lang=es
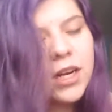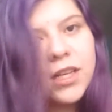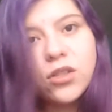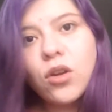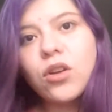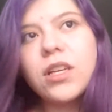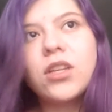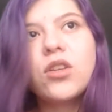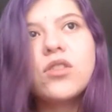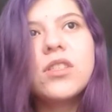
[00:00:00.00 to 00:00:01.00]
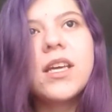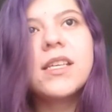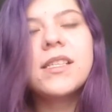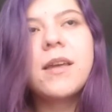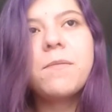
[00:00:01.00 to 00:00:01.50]
razón y
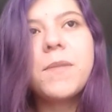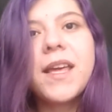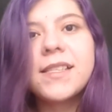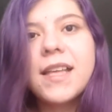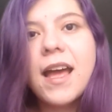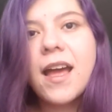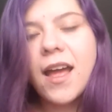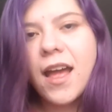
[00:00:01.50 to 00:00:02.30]
entonces empieza